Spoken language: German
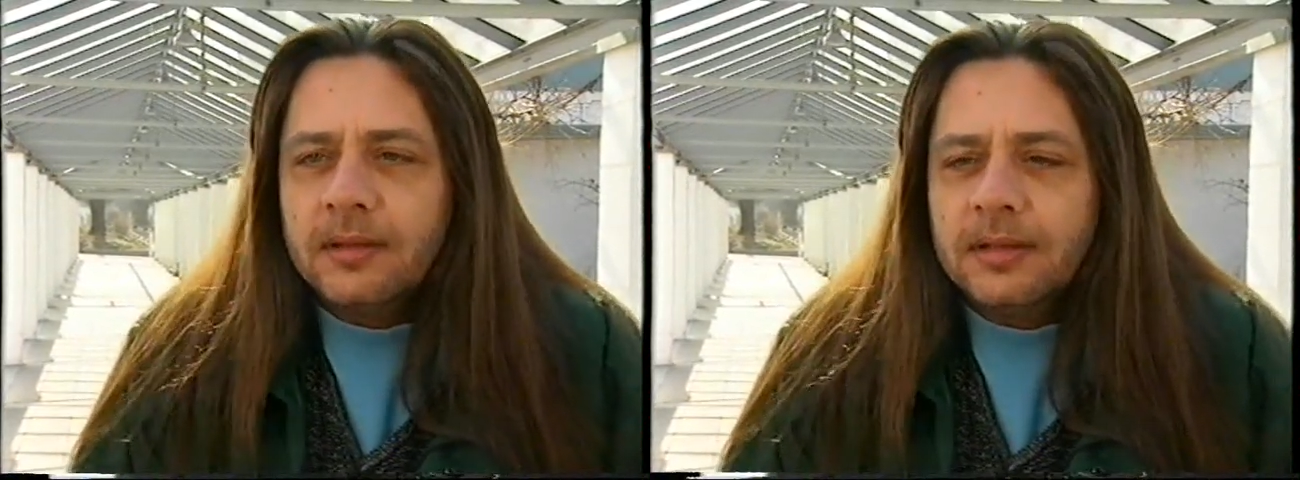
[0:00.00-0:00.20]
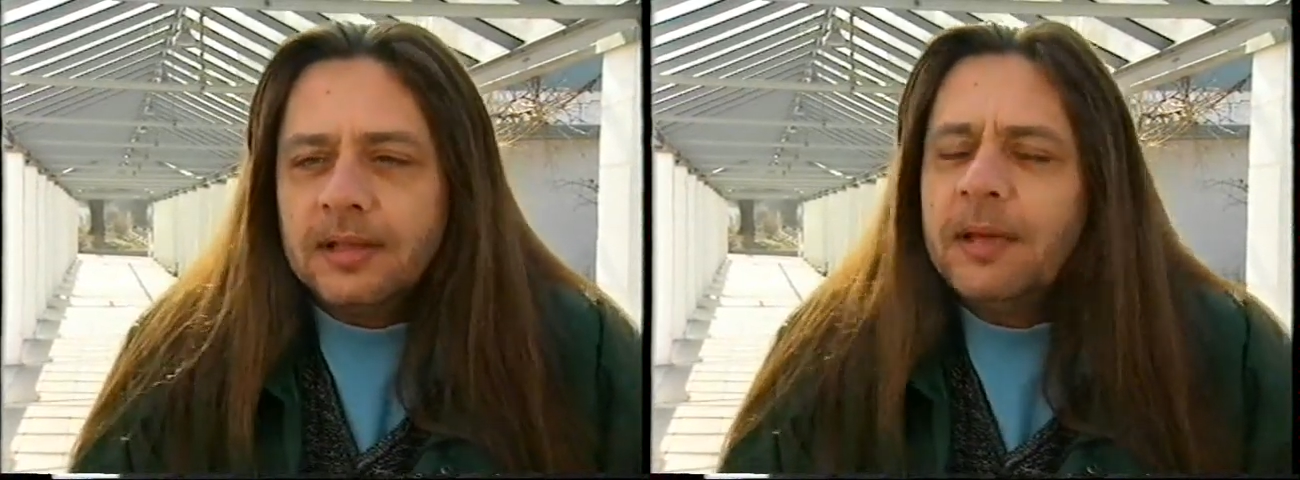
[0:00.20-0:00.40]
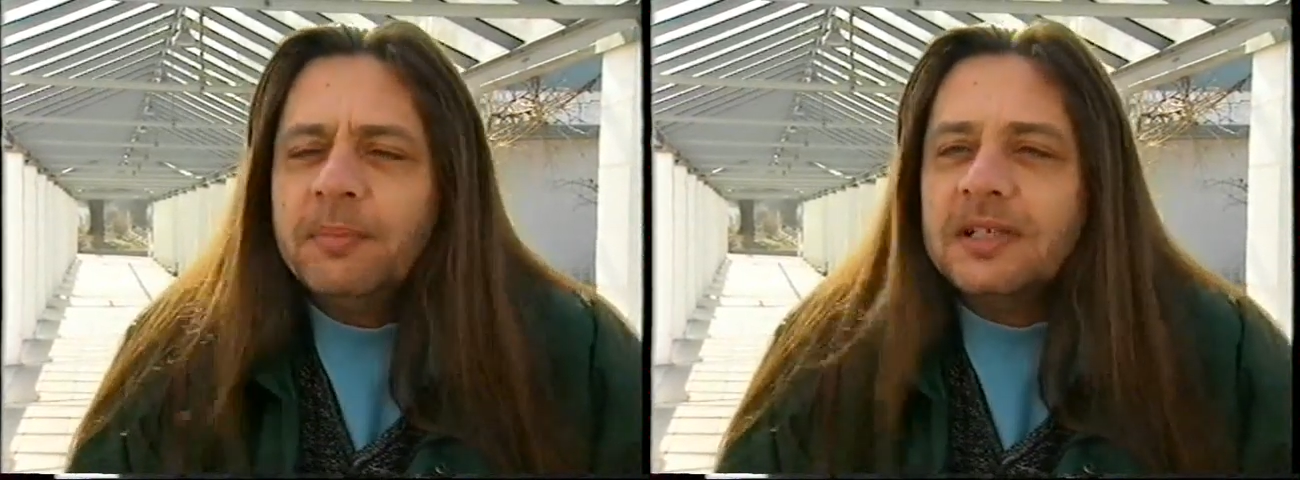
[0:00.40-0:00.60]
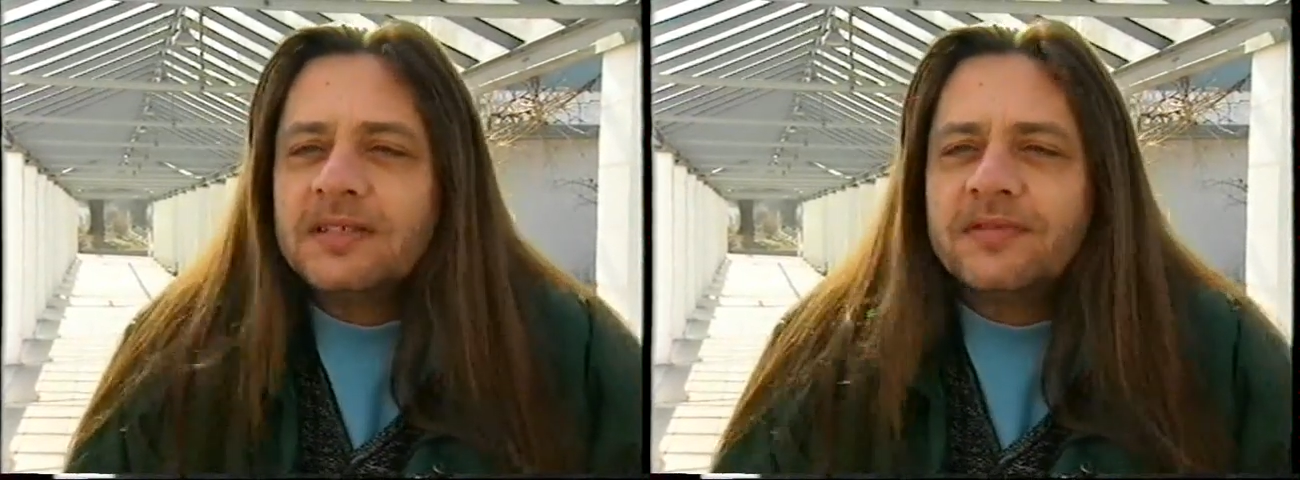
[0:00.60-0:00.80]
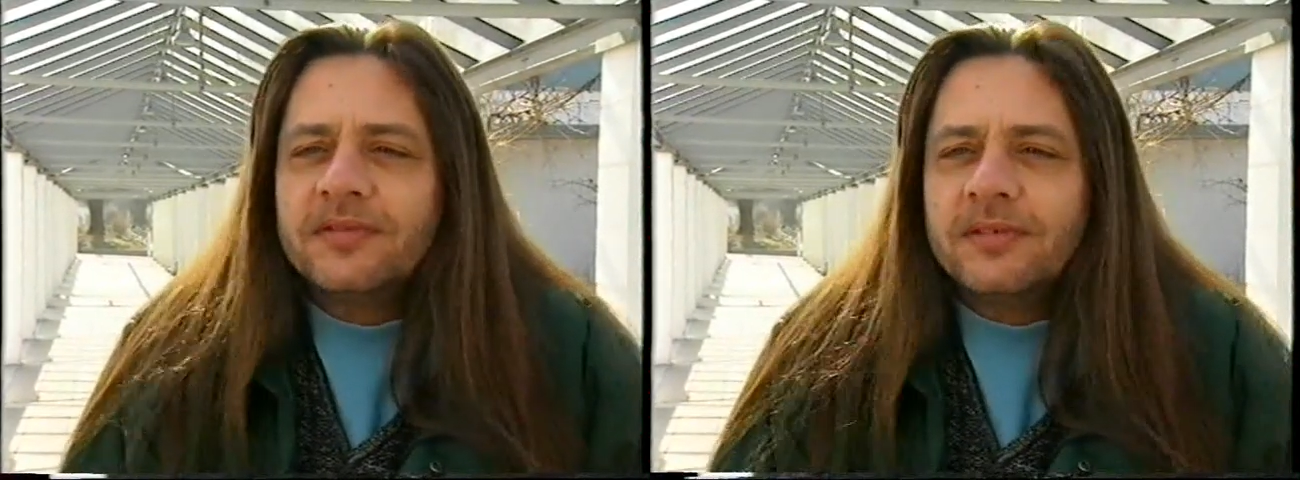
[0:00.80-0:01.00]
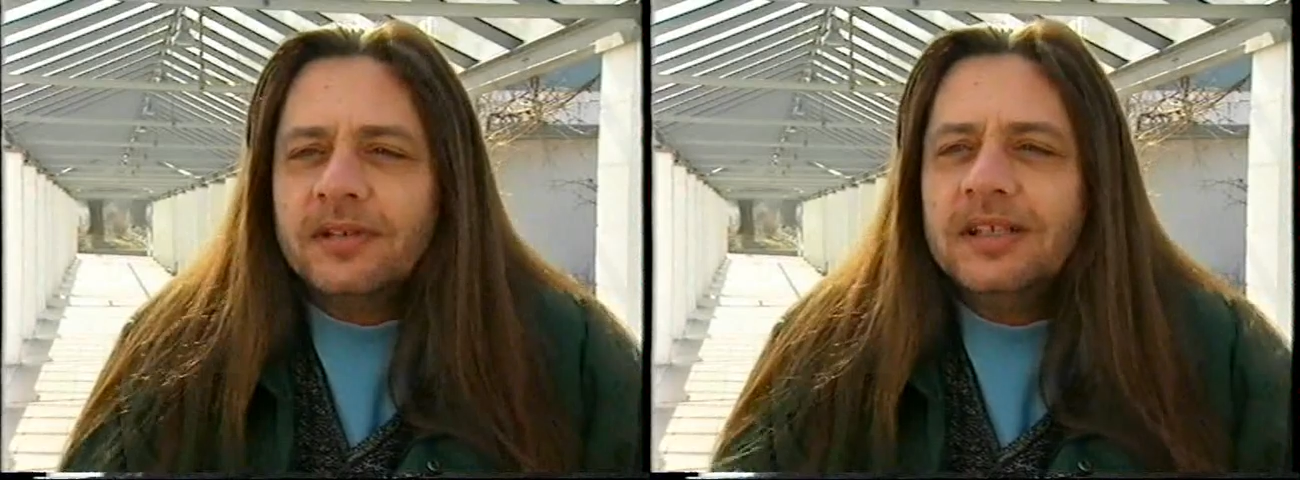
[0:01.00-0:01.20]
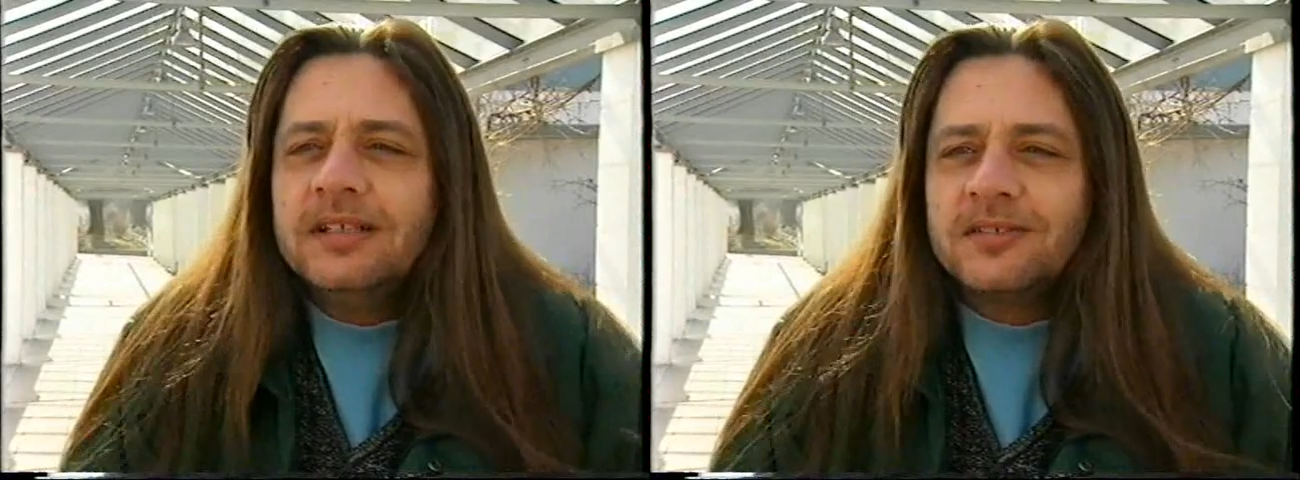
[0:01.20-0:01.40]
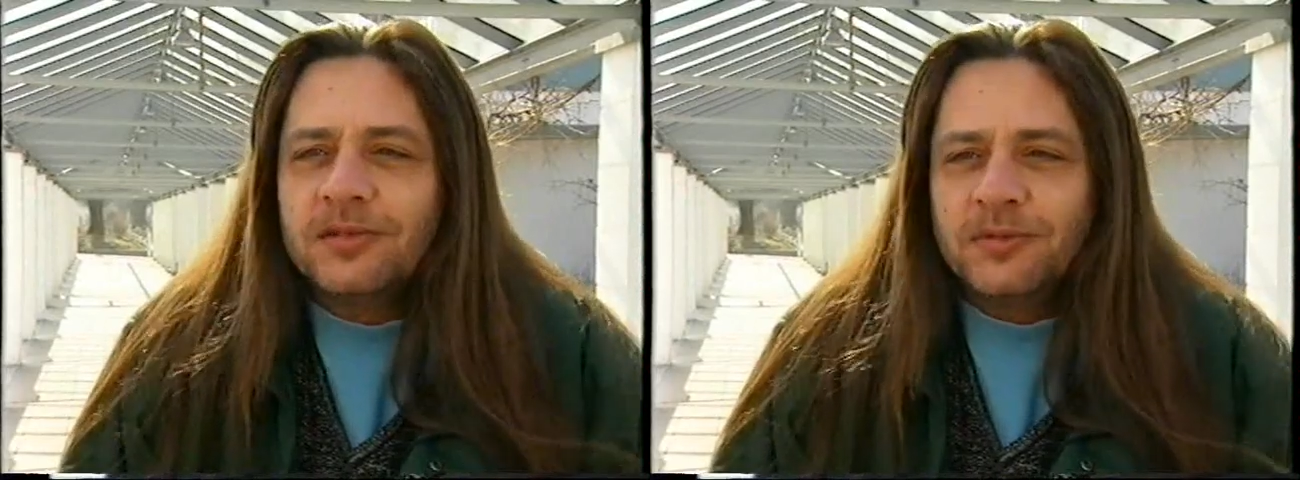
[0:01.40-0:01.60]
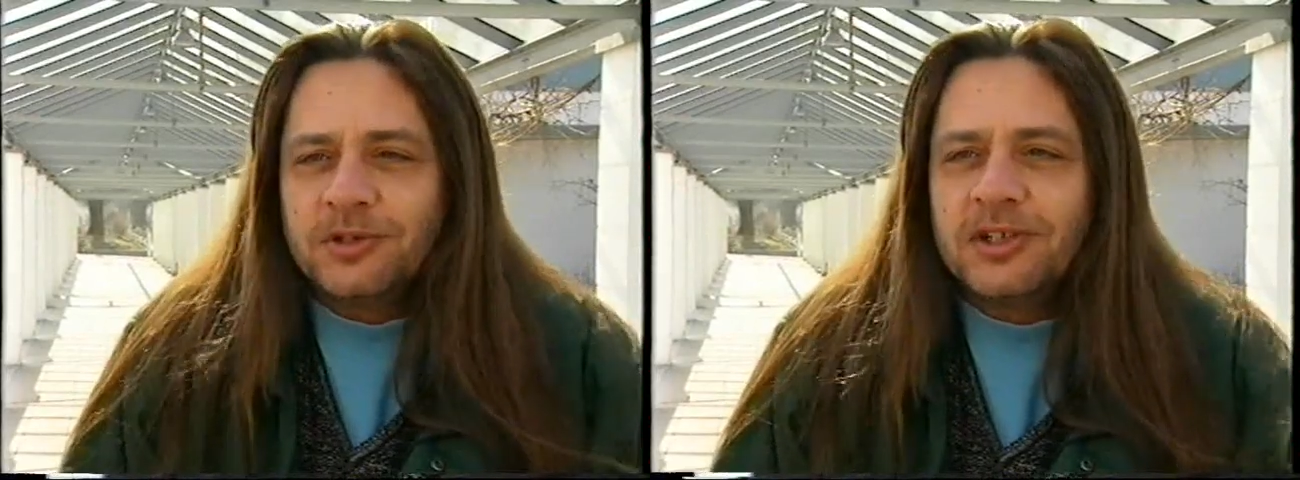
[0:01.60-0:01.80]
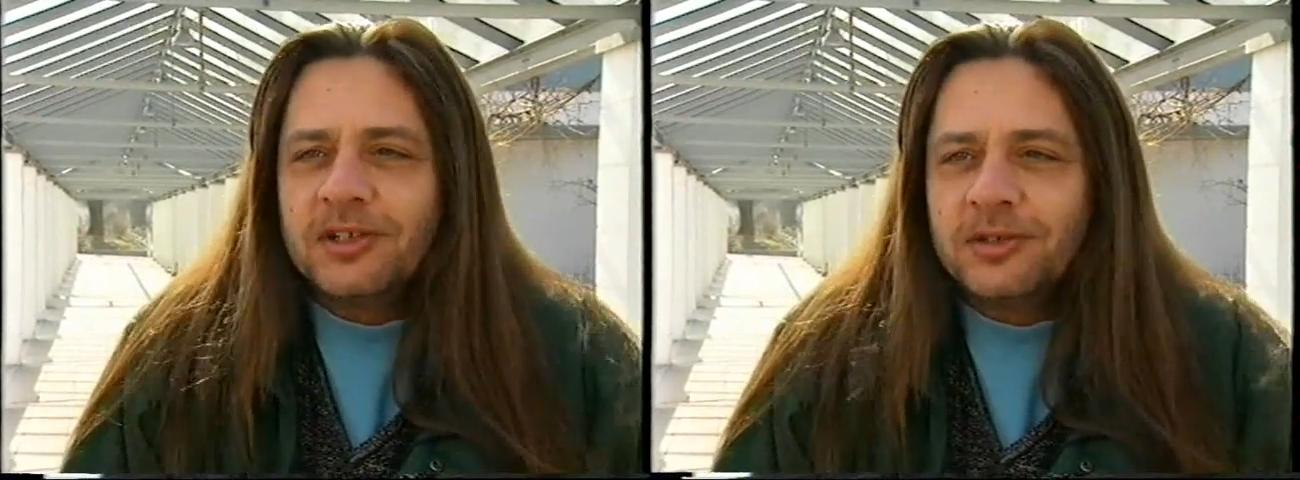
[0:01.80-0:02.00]
ich hätte mir das nicht so
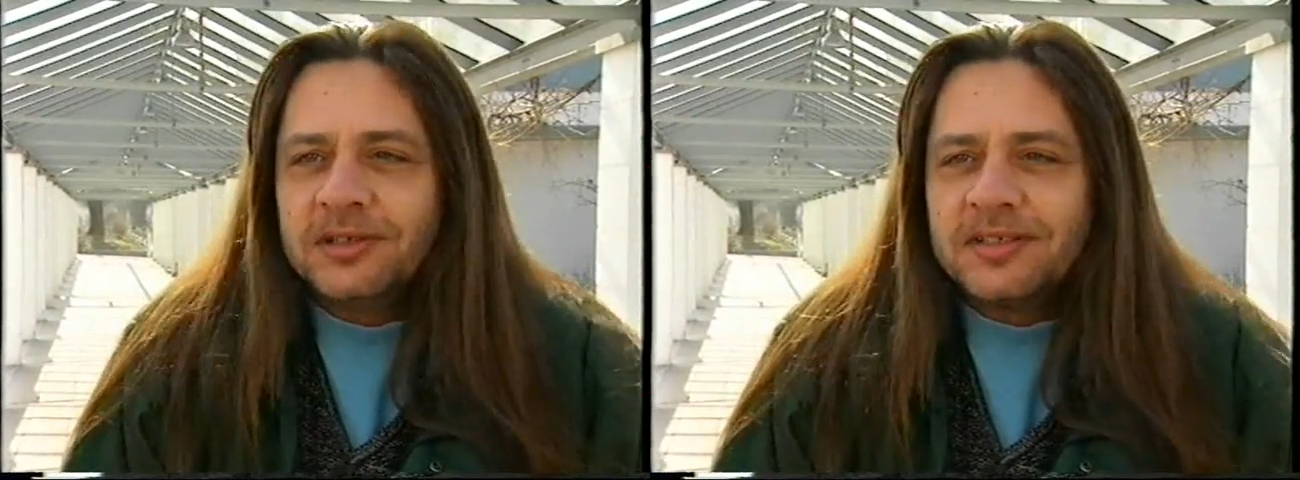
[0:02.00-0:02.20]
vorstellen können,